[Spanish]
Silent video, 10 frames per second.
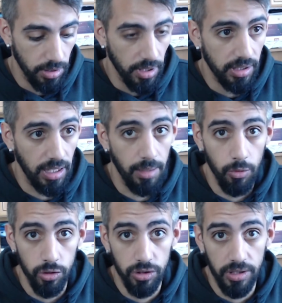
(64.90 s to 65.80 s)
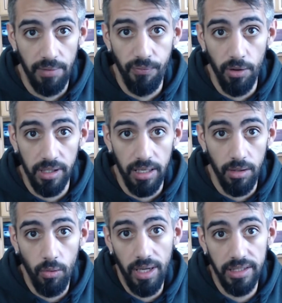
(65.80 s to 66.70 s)
tenemos que
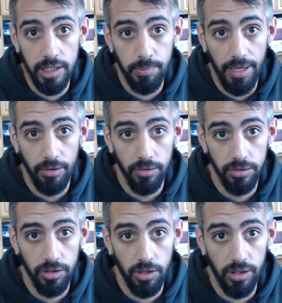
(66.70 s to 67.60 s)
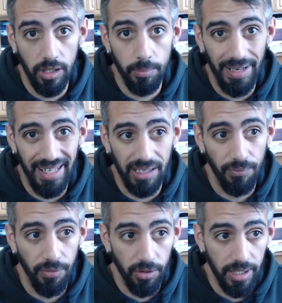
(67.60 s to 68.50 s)
enfoque o al disparo. Yo lo tengo para que
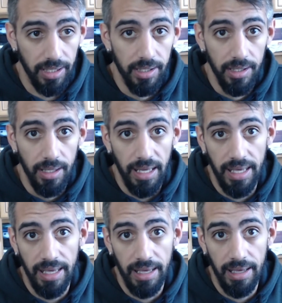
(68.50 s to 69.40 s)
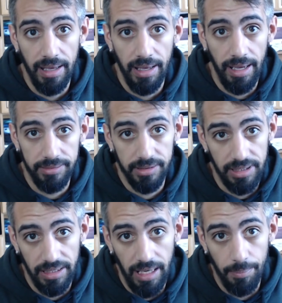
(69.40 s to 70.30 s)
enfoque. Eh,
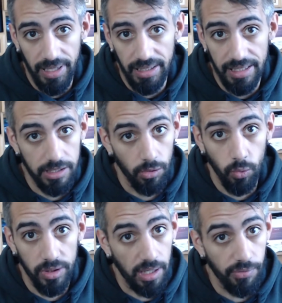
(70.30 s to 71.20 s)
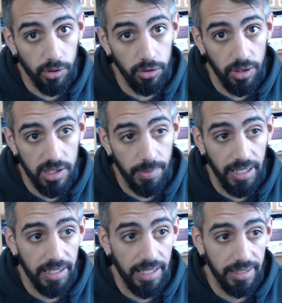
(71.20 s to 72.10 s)
si aprieta, si no encuentra foco, no
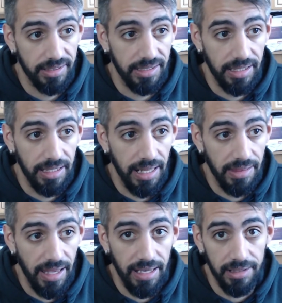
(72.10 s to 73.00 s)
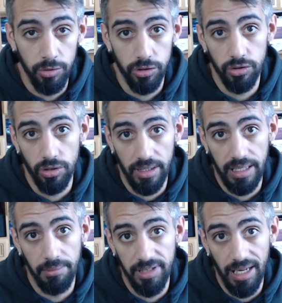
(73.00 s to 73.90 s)
dispararía. Si le damos
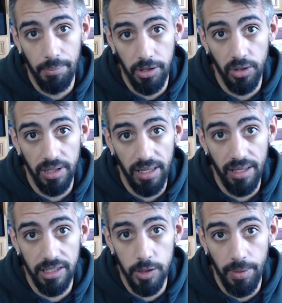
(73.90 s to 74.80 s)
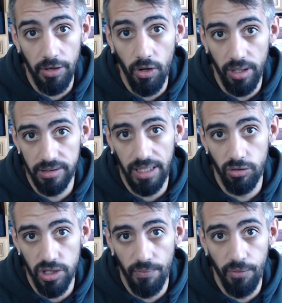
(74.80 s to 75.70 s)
que tenga prioridad al disparo,
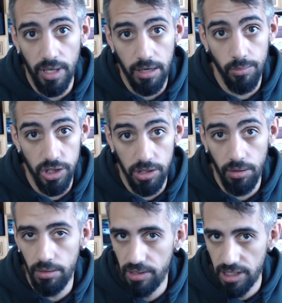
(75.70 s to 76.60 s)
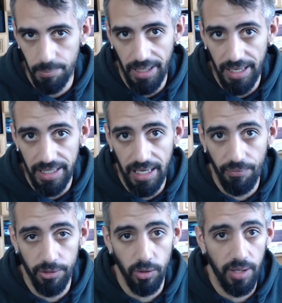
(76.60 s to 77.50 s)
tanto si enfoca como si no, dispararía
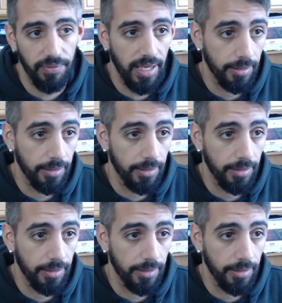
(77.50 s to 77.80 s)
la fotografía.